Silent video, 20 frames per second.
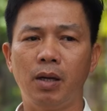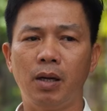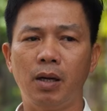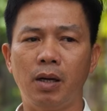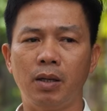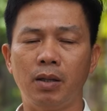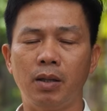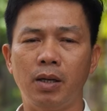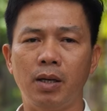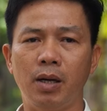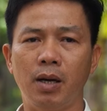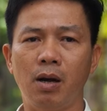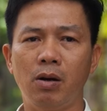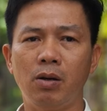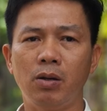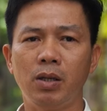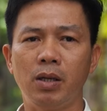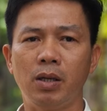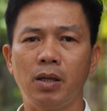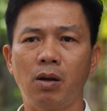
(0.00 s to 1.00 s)
À, từ
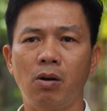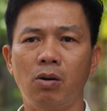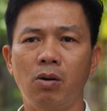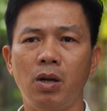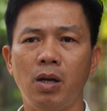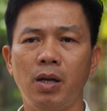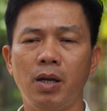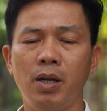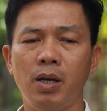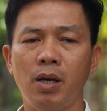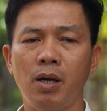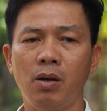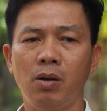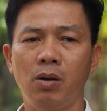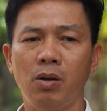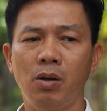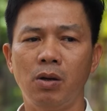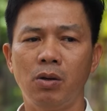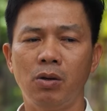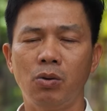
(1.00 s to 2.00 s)
đó thì có cái
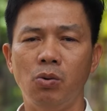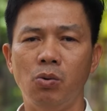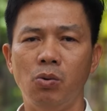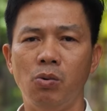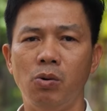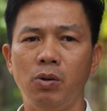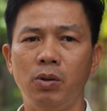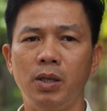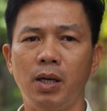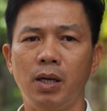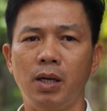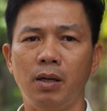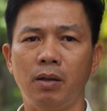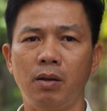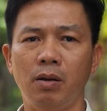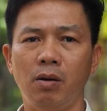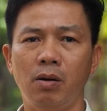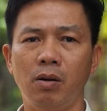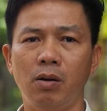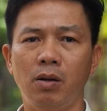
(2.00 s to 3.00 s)
nguồn hỗ trợ
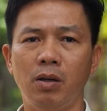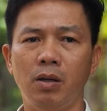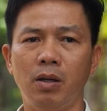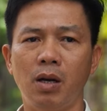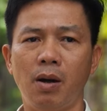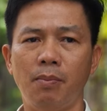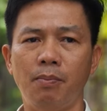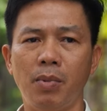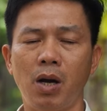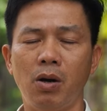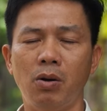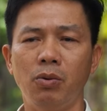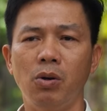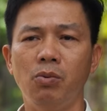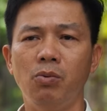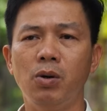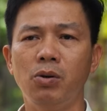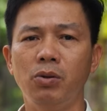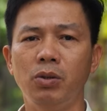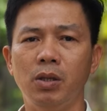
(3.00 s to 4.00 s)
nó đảm bảo
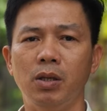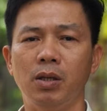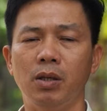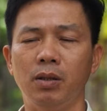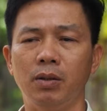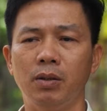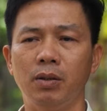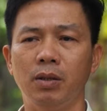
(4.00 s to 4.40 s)
đúng đối tượng